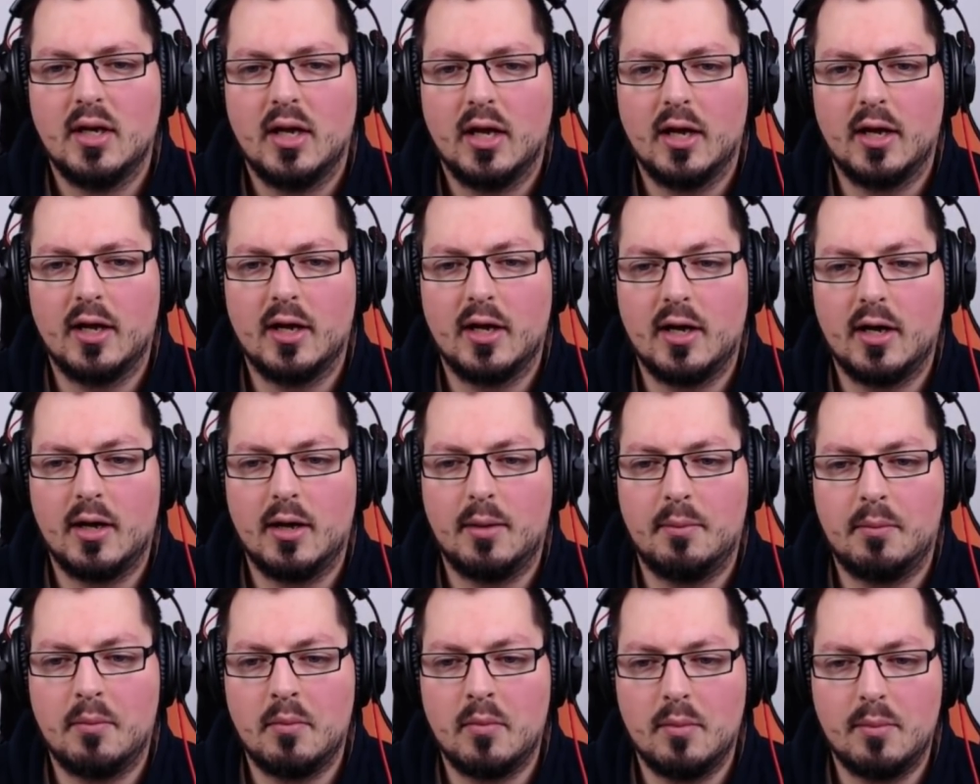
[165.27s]

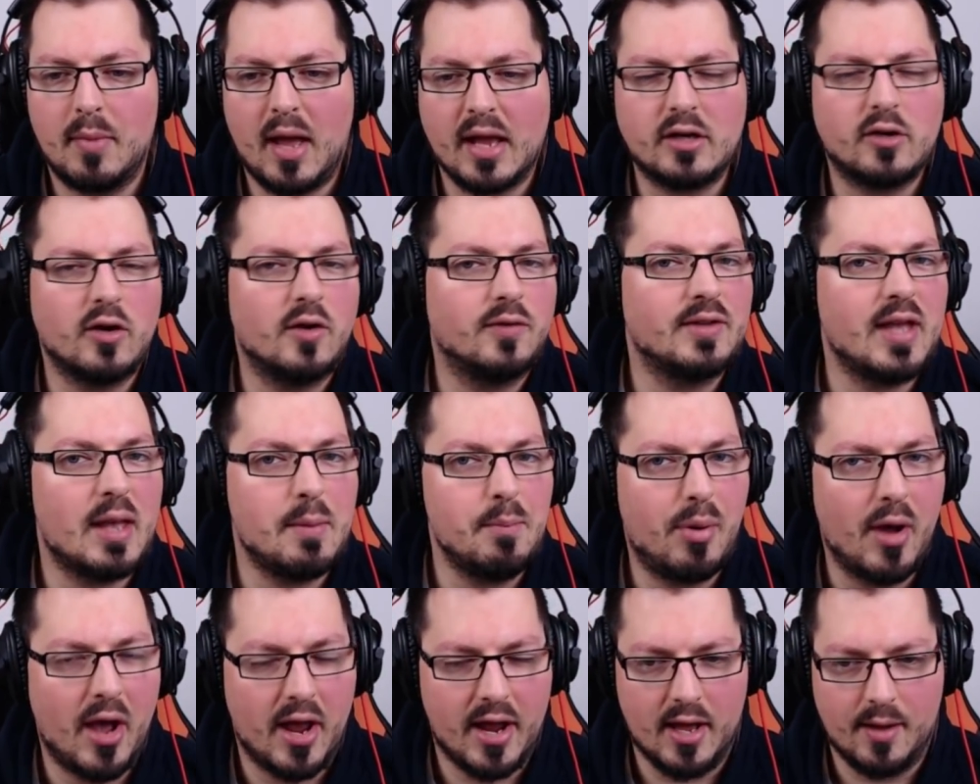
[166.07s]
Ähm, Minecraft
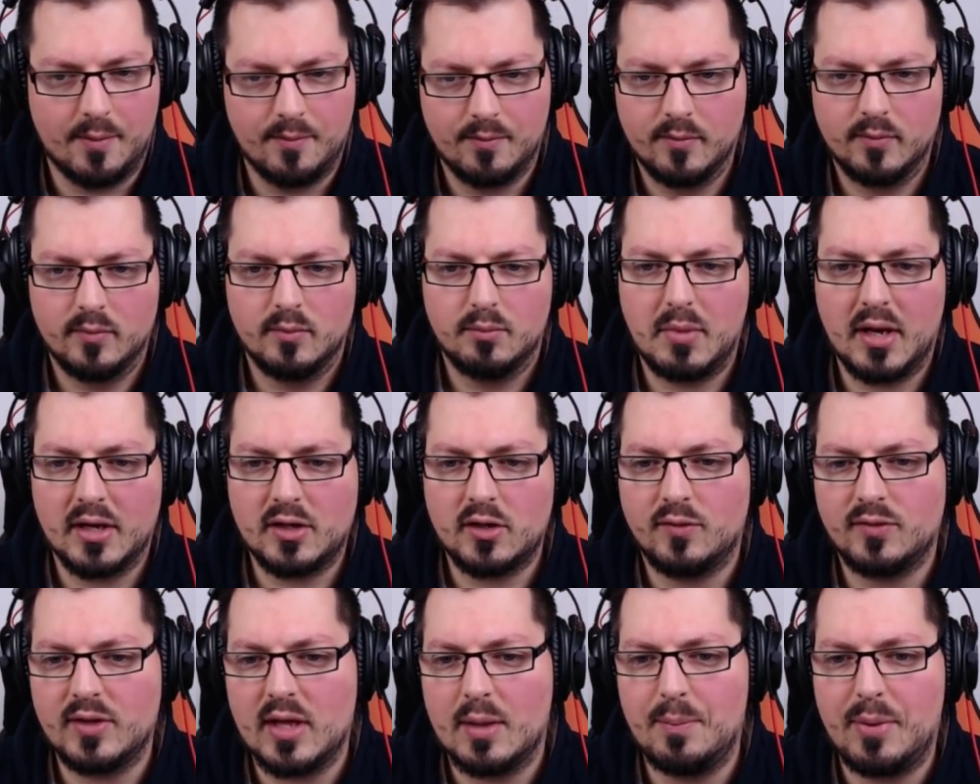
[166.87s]
Empire.
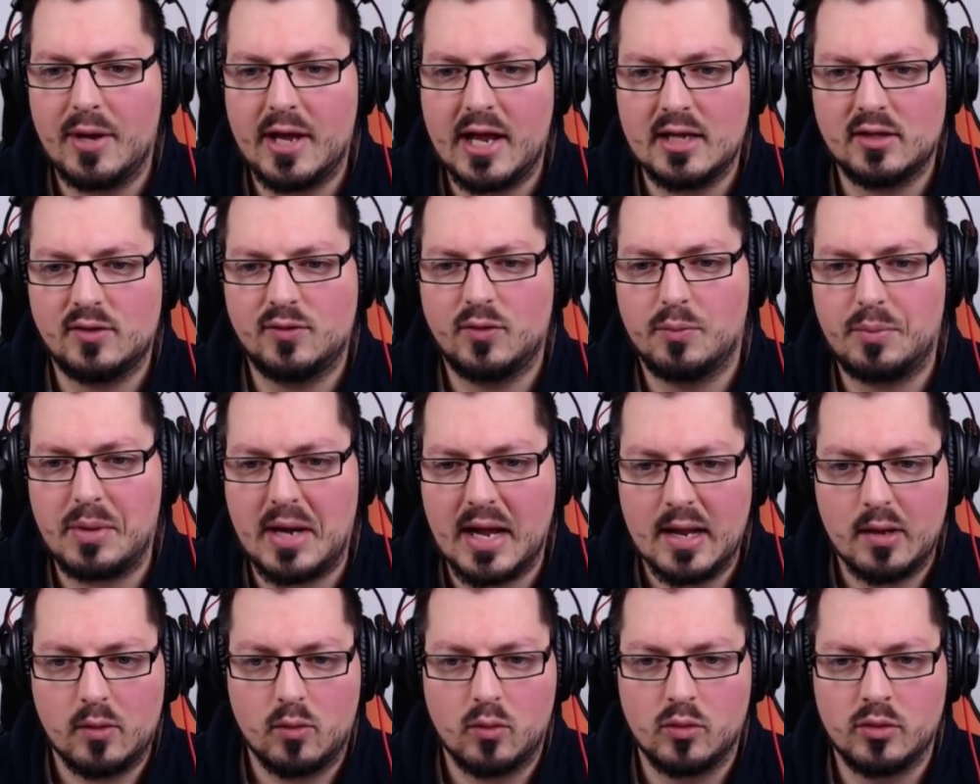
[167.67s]
Minecraft Empire ist
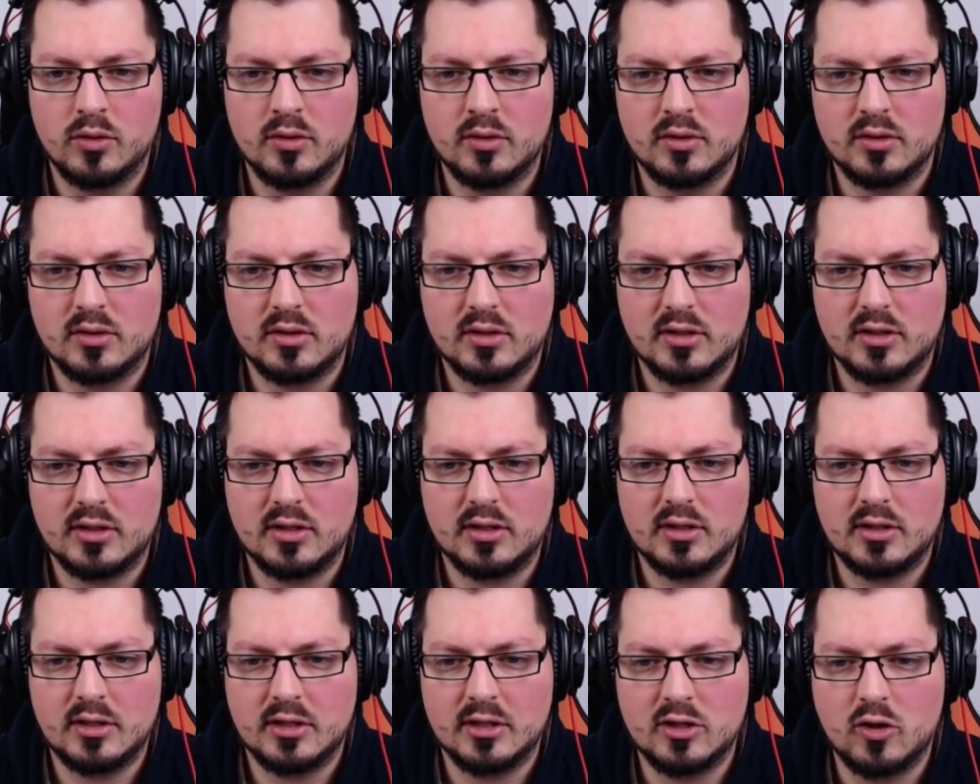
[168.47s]
vorbei und
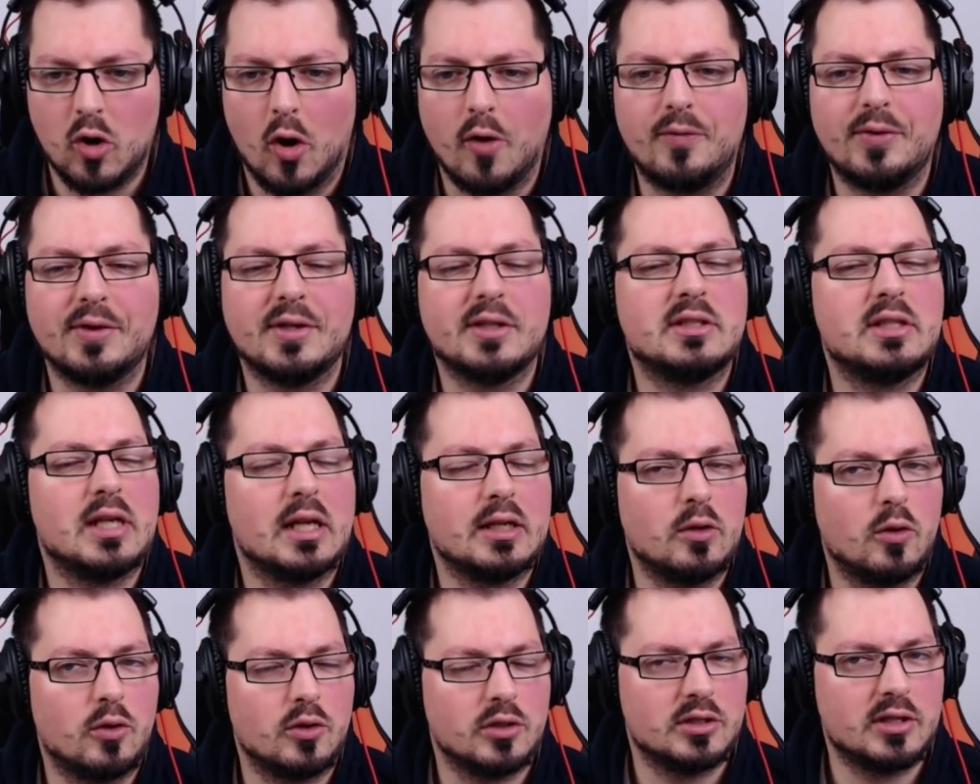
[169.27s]
äh, ich hoffe, es
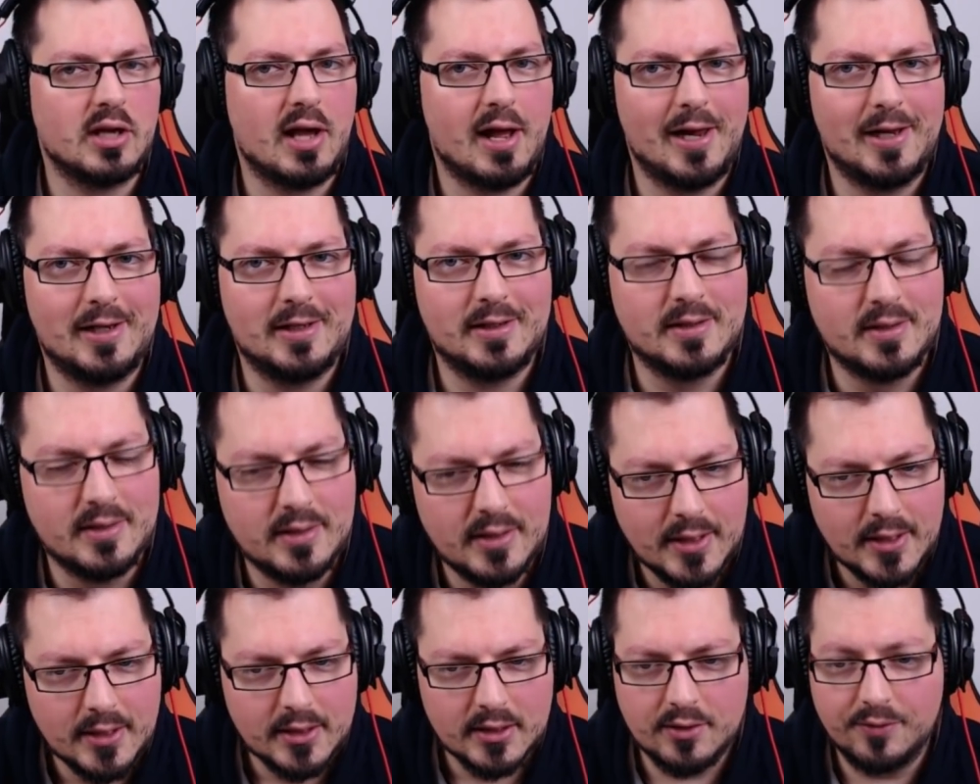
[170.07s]
hat euch allen
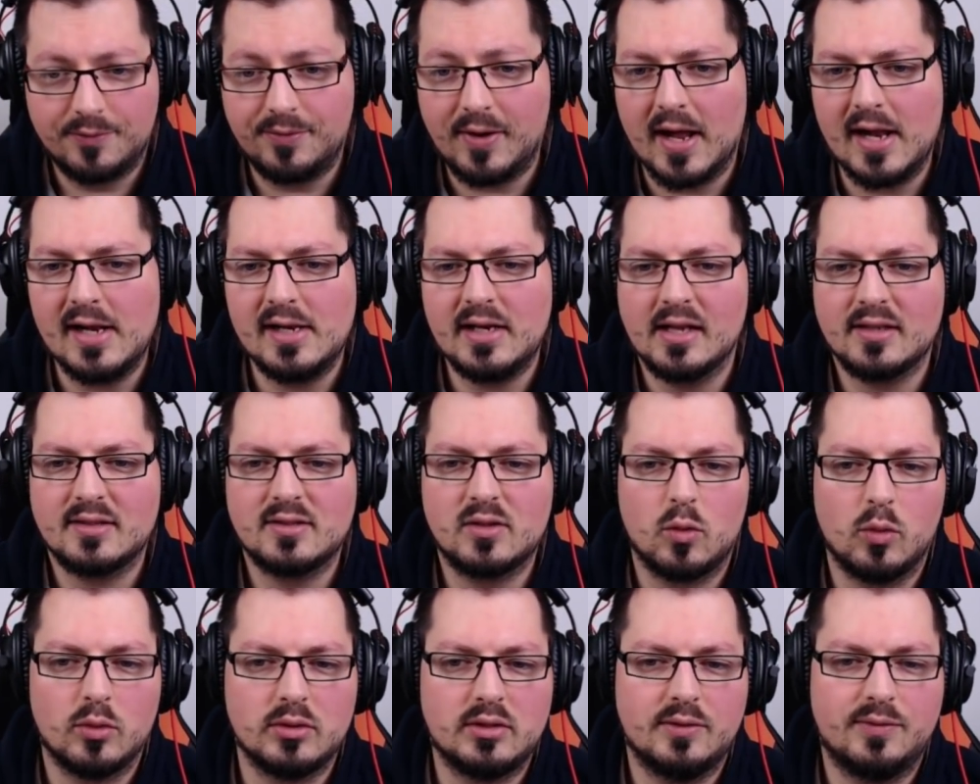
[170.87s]
gefallen, das
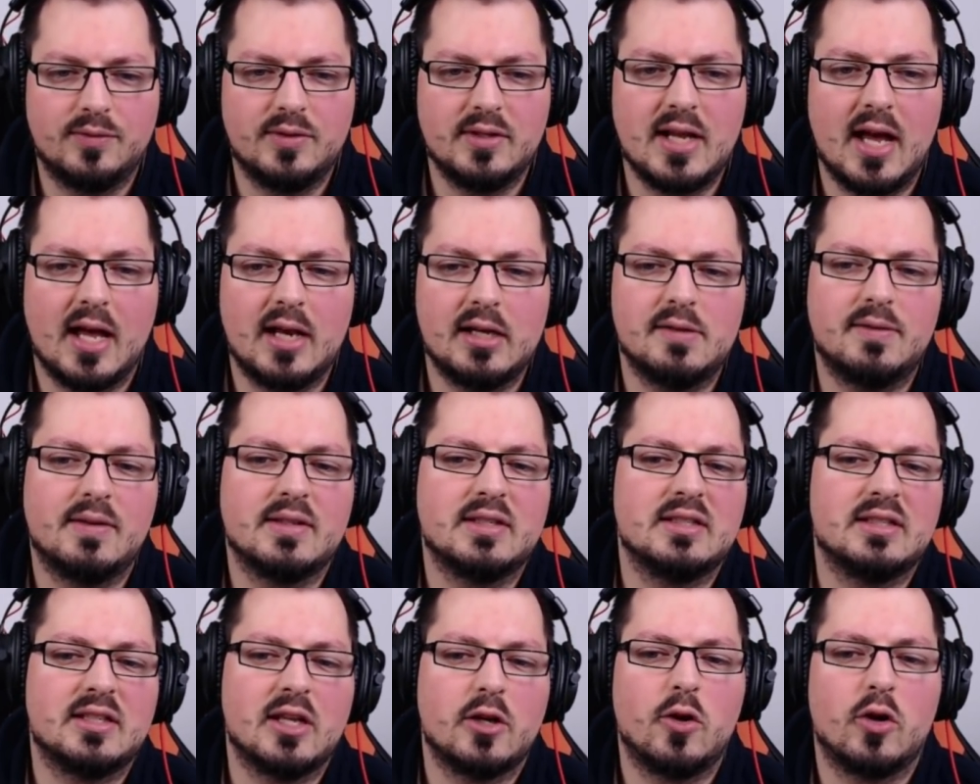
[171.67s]
große Finale, was
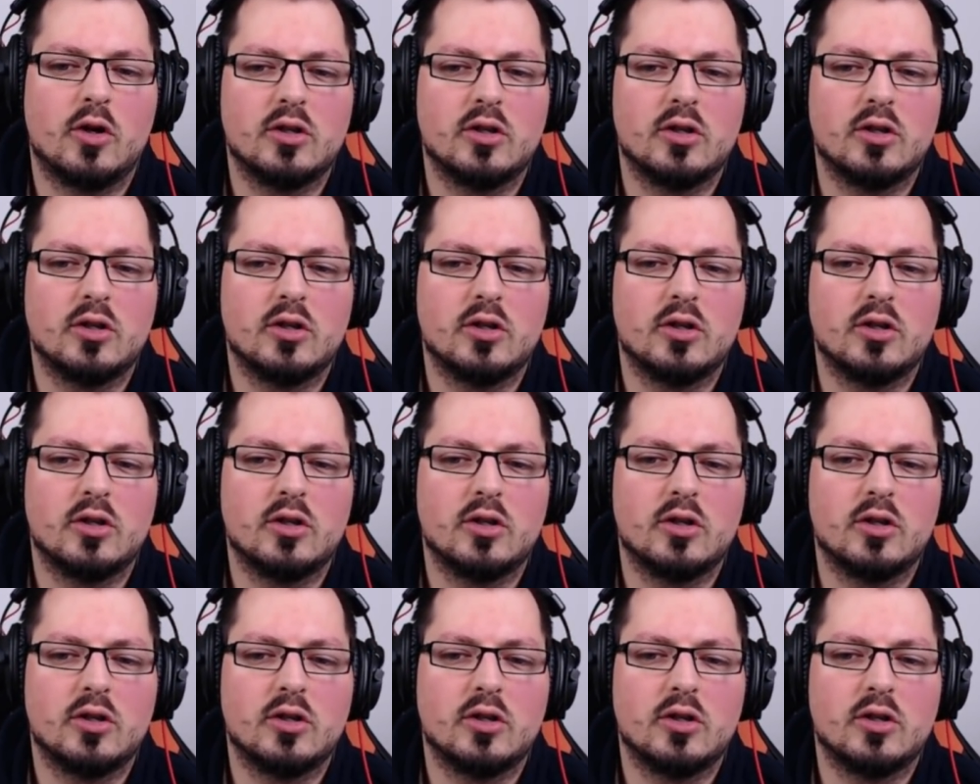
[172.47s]
ich dann noch